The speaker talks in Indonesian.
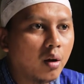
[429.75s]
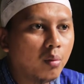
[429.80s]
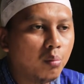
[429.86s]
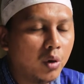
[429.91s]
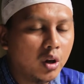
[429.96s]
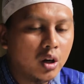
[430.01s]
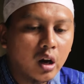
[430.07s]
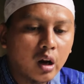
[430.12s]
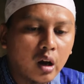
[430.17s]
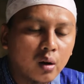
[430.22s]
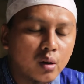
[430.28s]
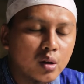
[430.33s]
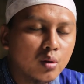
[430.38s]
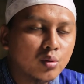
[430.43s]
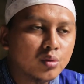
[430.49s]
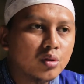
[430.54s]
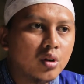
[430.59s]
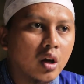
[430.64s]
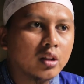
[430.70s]
Beda kalau
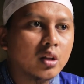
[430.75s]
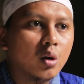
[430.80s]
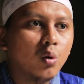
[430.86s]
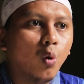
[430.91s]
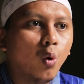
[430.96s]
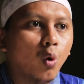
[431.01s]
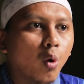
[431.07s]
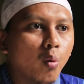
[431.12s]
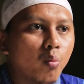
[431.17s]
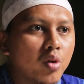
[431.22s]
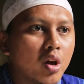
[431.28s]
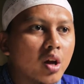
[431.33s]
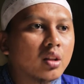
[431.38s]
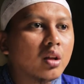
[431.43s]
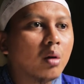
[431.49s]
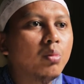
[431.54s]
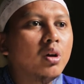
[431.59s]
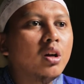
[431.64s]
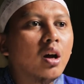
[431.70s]
yang sudah tahu hukumnya
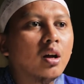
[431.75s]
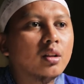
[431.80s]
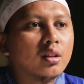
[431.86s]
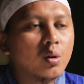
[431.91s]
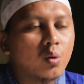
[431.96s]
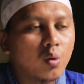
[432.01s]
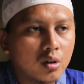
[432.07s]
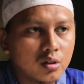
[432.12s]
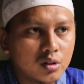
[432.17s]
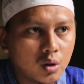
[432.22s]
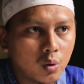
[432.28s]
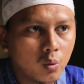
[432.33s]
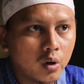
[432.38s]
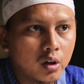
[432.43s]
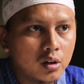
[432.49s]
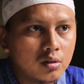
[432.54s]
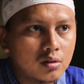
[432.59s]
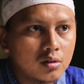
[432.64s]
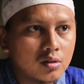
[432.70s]
tapi nggak tahu
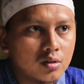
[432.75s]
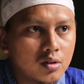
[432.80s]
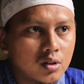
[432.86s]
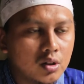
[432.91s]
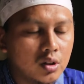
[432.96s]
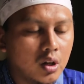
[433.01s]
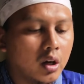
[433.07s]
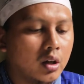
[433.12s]
konsekuensinya.